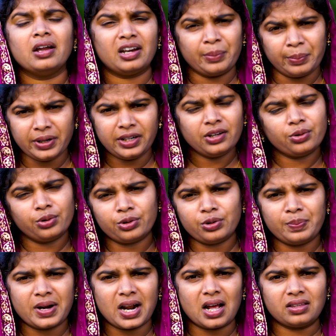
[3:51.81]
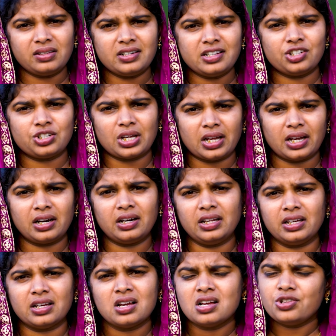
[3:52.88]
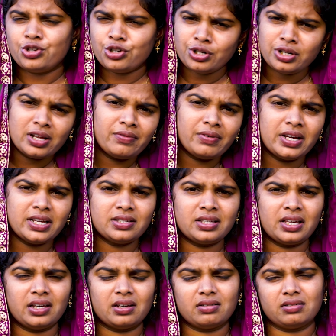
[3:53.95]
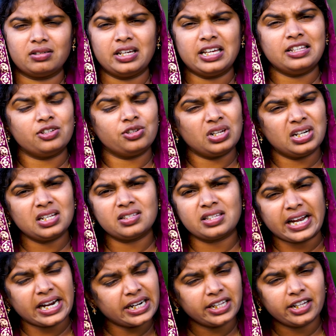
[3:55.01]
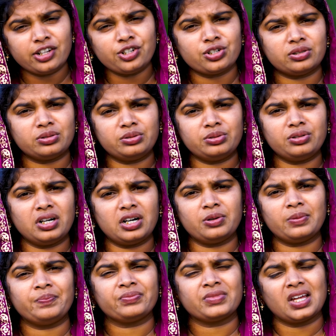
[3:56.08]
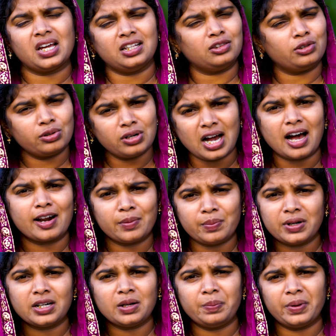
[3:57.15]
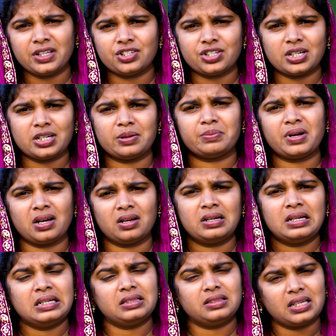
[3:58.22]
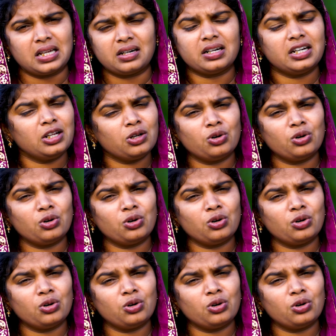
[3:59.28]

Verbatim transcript: నా బిడ్డ కొరకు ప్రార్థన చేయండి చిన్న వయసే ఇంజనీరింగ్ సెకండ్ ఇయరే చదువుతున్నాడు ఎంతో గారభంగా పెంచానమ్మా తండ్రిని